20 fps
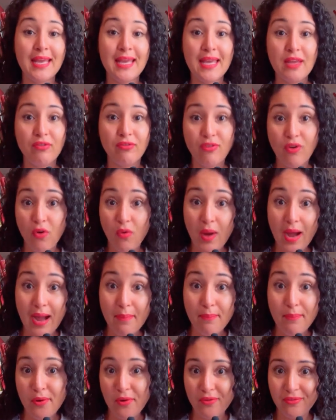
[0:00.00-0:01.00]
Eu vou
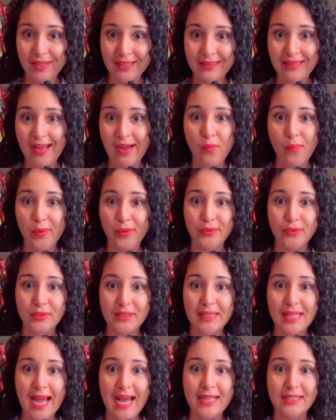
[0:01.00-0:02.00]
aproveitar a
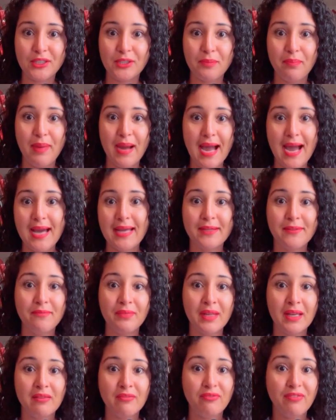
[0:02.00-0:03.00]
oportunidade para
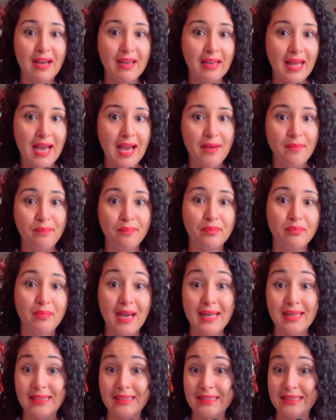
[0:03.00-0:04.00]
falar,
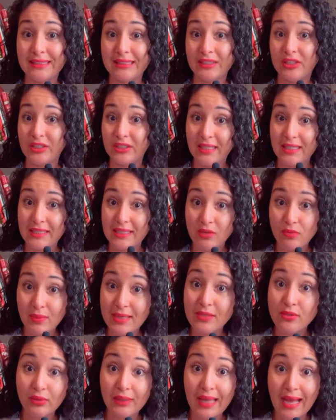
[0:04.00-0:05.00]
para te trazer um
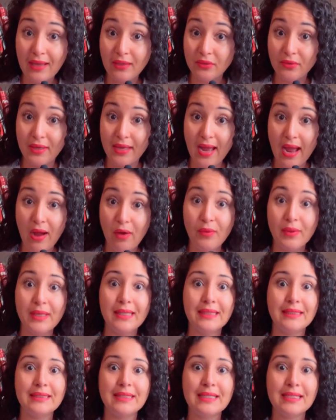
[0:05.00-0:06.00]
resultado real
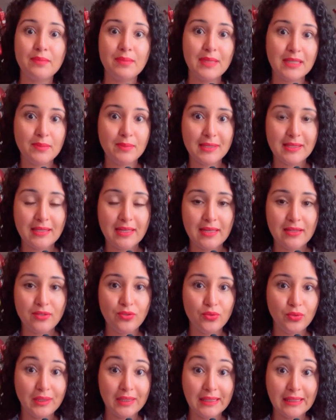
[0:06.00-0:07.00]
das minhas pacientes
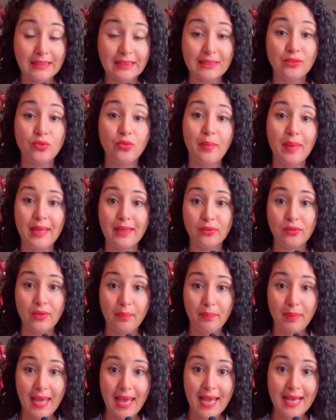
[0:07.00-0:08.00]
nutridas do método
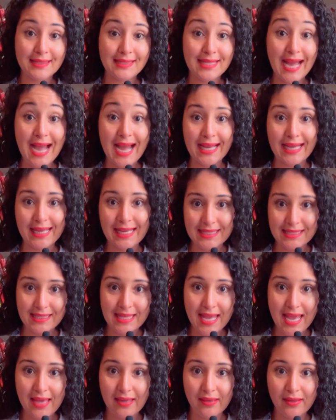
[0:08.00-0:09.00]
APS. A
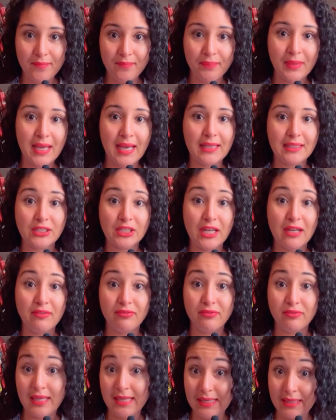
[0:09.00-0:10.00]
Graciela, ela já
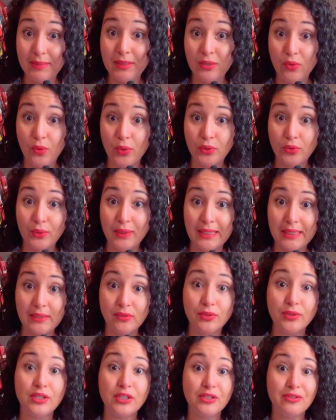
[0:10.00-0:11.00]
eliminou 8
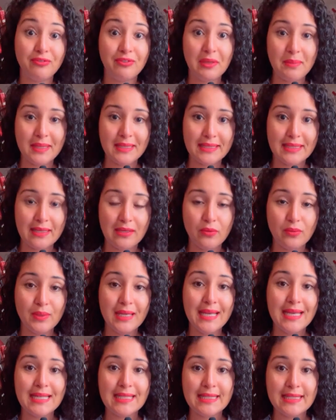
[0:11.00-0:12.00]
quilos de inflamação
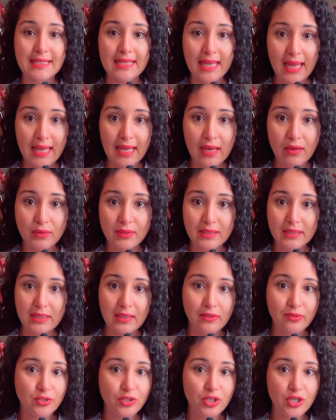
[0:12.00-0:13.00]
sem
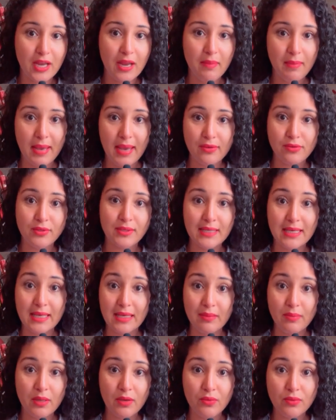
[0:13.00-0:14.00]
auxílios de remédios
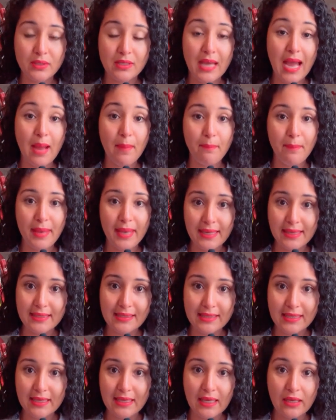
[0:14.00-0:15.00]
químicos, apenas
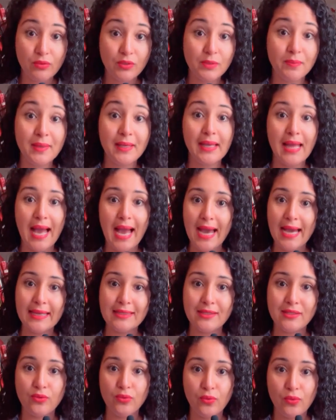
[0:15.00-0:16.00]
seguindo os
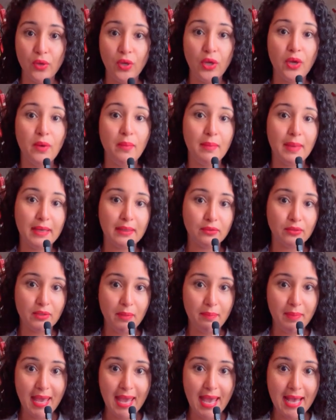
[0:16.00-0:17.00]
pilares do método
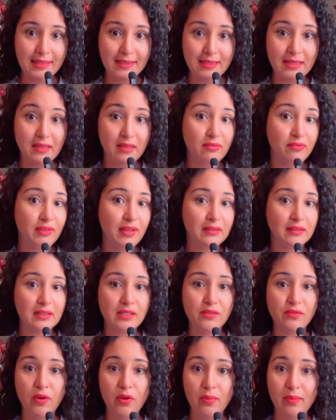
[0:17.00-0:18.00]
APS, que vem
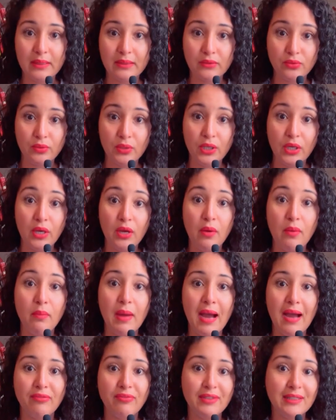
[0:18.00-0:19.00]
transformando
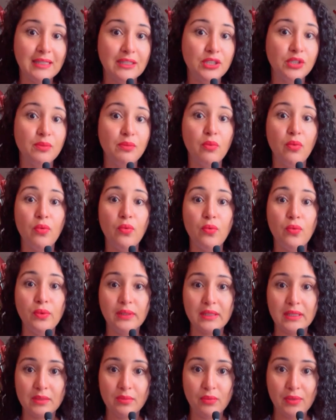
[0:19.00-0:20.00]
a vida de
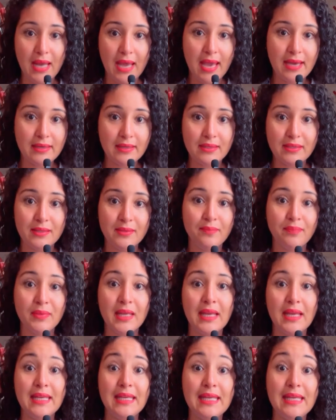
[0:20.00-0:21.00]
muitas mulheres
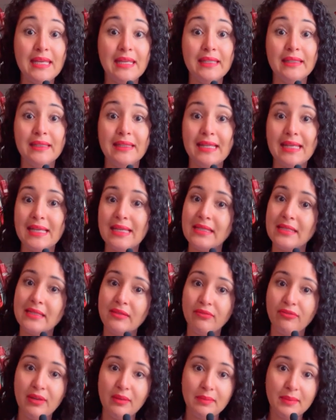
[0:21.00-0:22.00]
e
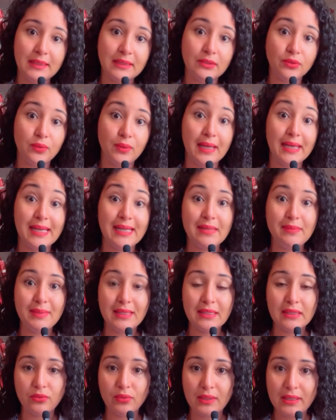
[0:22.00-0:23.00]
desinflamando,
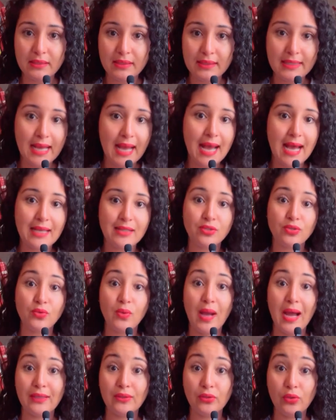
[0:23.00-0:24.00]
eliminando o
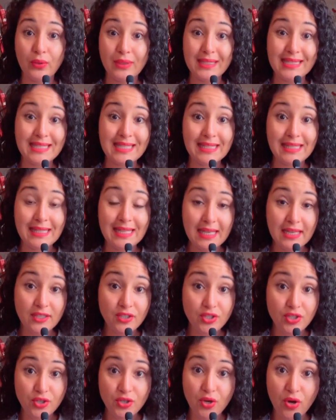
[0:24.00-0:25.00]
cansaço, a dores que
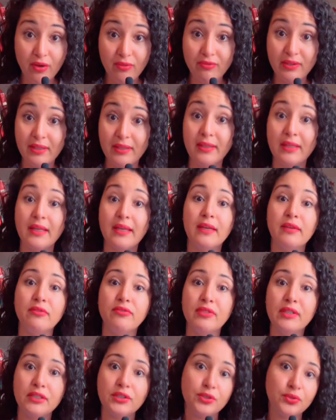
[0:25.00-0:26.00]
desde jovem
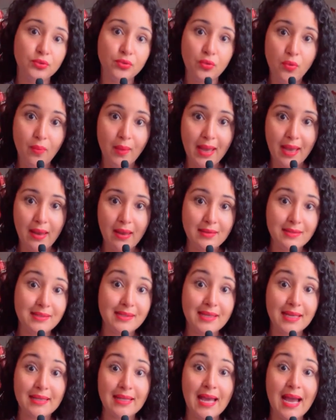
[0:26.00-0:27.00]
vinha junto com ela,
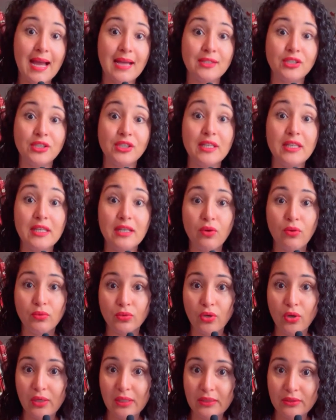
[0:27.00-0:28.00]
ansiedade e
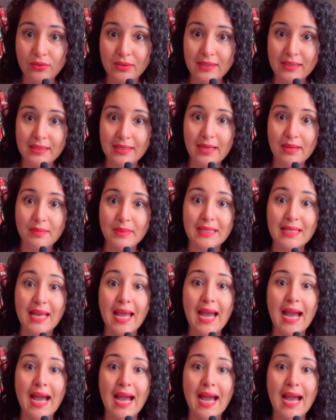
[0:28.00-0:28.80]
controlando os exames.